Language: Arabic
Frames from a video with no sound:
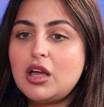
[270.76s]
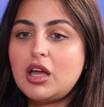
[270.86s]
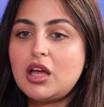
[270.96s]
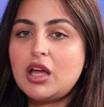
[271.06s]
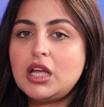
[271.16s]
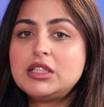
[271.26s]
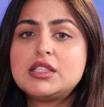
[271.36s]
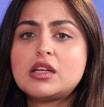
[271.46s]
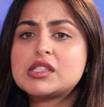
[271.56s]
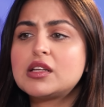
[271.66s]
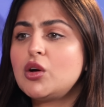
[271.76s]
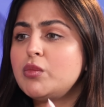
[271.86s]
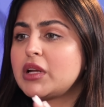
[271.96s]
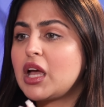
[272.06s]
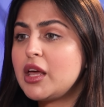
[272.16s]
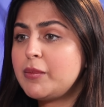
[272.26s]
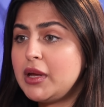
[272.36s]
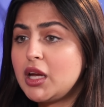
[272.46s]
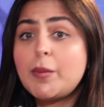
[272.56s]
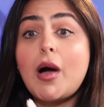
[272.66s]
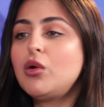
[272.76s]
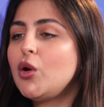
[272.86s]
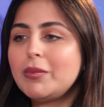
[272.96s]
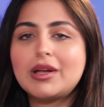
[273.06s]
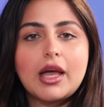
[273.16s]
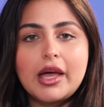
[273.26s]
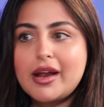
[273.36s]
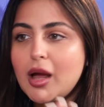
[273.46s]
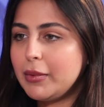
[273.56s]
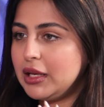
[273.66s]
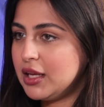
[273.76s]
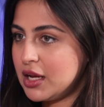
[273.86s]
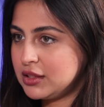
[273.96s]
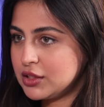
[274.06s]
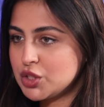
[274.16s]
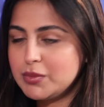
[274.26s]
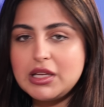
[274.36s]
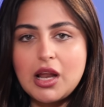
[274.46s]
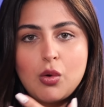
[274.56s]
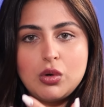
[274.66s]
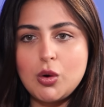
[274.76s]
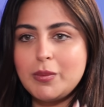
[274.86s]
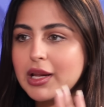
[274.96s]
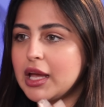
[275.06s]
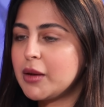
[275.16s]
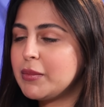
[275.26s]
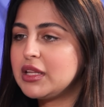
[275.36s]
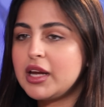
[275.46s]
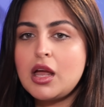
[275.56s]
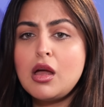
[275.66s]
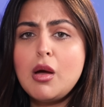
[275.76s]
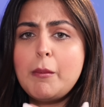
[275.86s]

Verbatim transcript: آه، انت اصلا لو من غير ميك اب او لو من غير عمليات تجميل او لو من غير مدري ايه